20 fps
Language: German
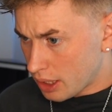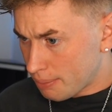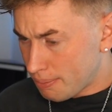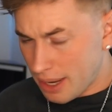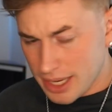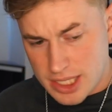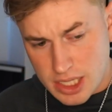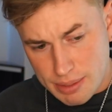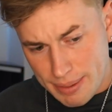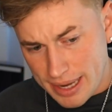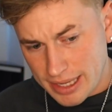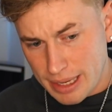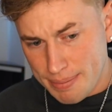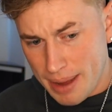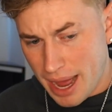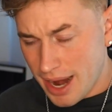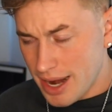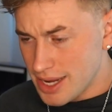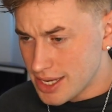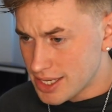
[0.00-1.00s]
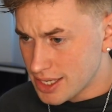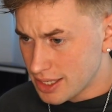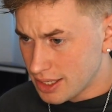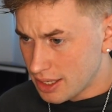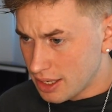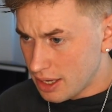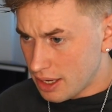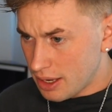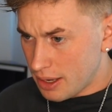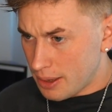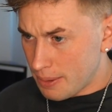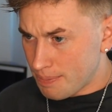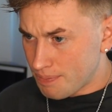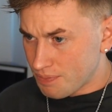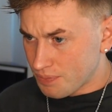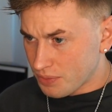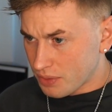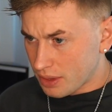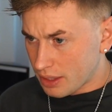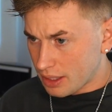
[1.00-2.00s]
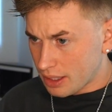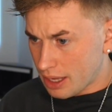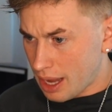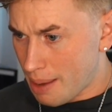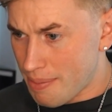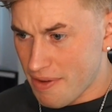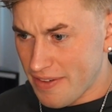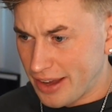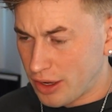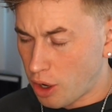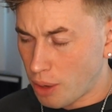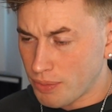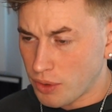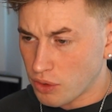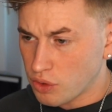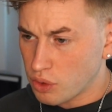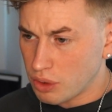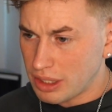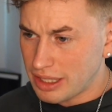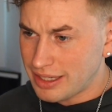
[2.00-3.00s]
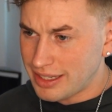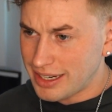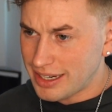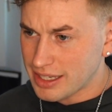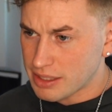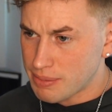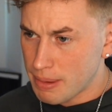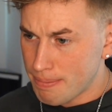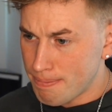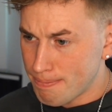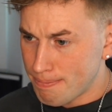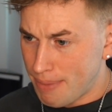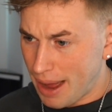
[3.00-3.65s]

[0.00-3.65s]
Basketball gibt alles. Aber wer kommt auf so eine Idee, das mit dem